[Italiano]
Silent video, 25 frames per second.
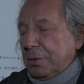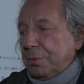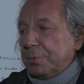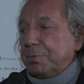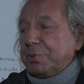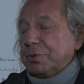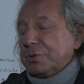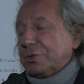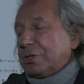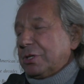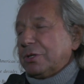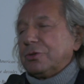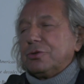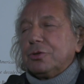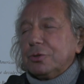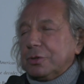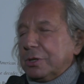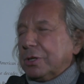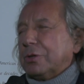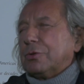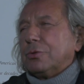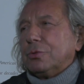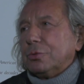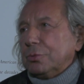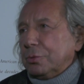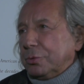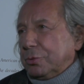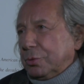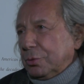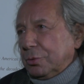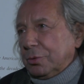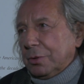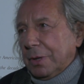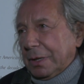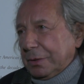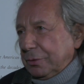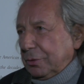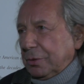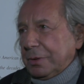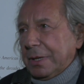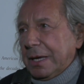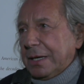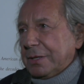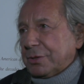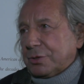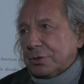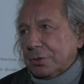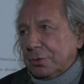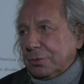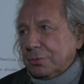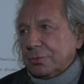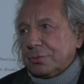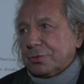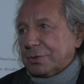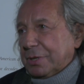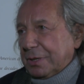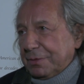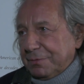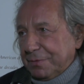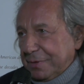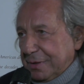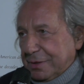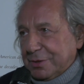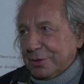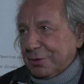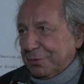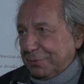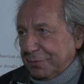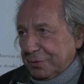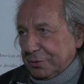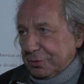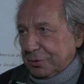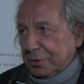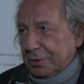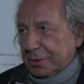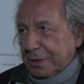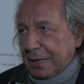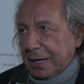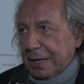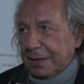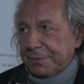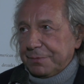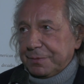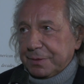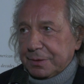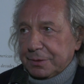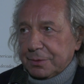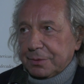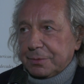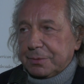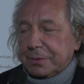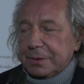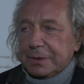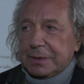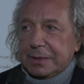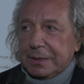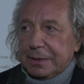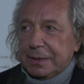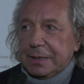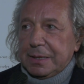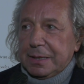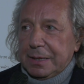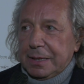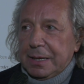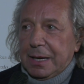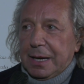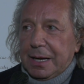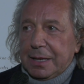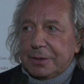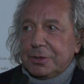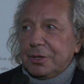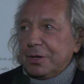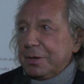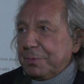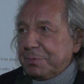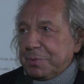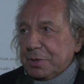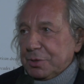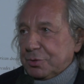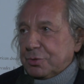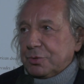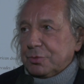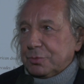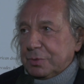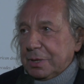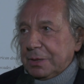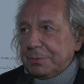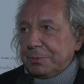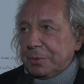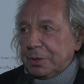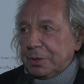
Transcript: un progetto di cultura, non è solo un servizio fotografico. Quindi a noi è piaciuta